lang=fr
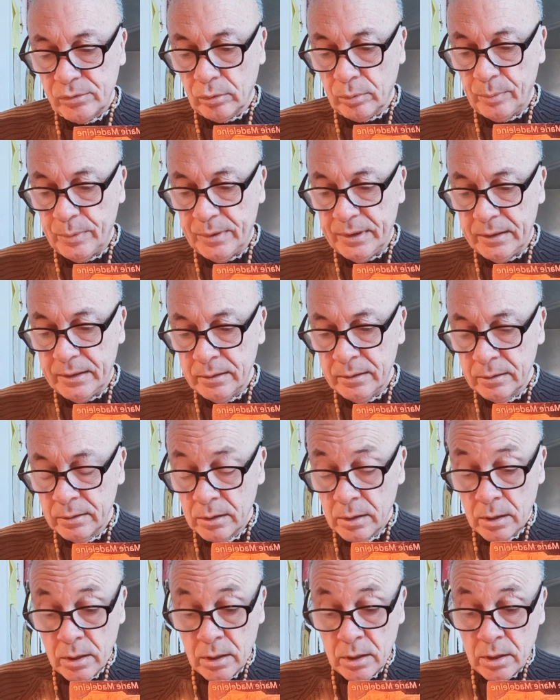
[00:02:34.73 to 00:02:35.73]
pied.
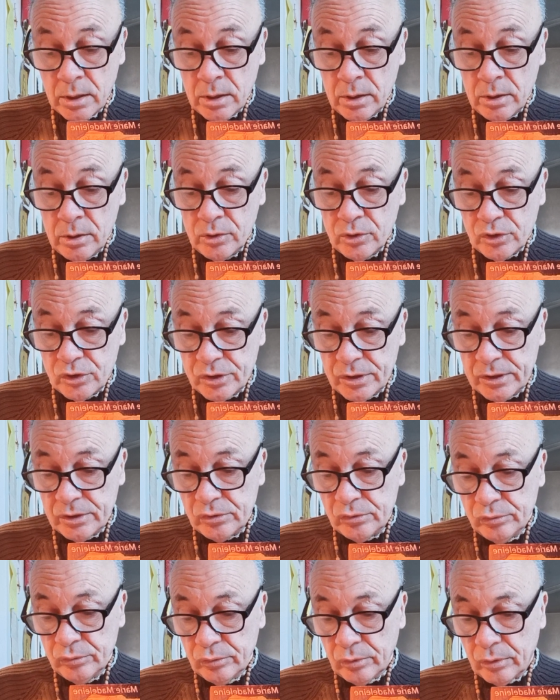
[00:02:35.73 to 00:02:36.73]

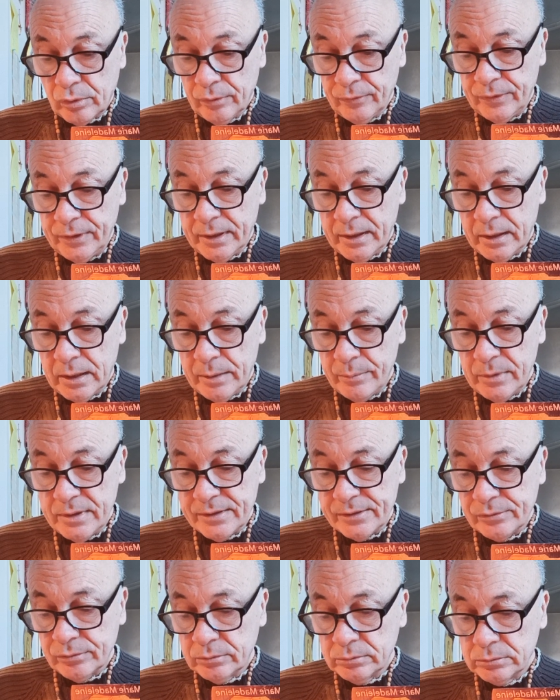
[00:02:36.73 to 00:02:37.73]
Jésus revient à la
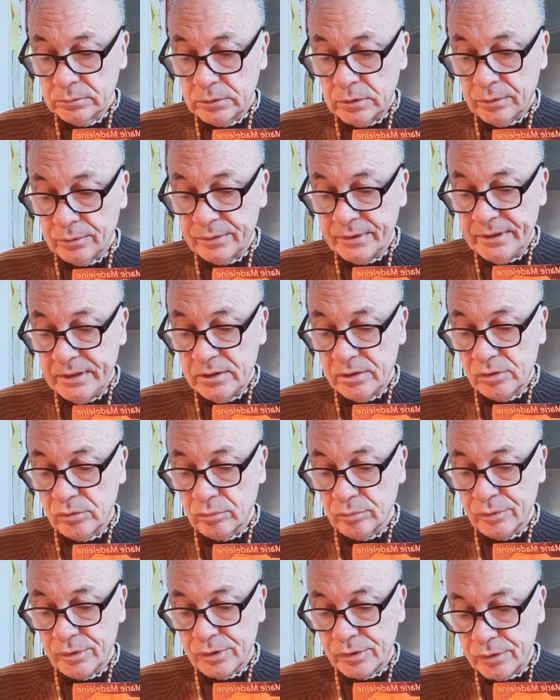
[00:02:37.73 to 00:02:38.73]
maison quand ils sont
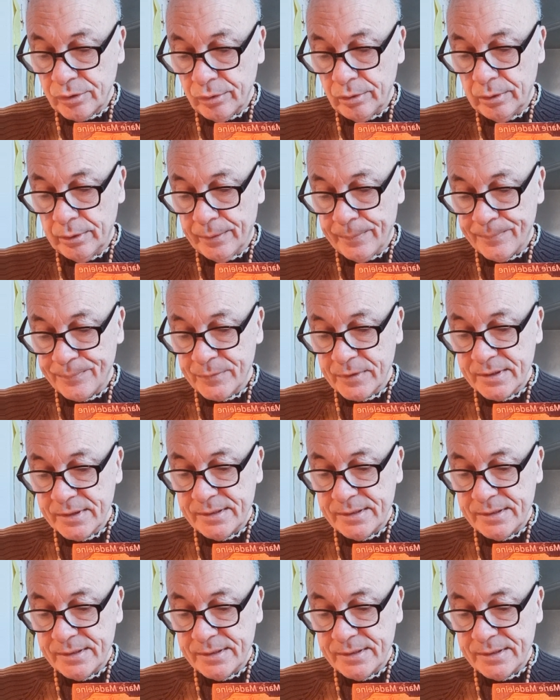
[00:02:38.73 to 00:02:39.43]
seuls. Ses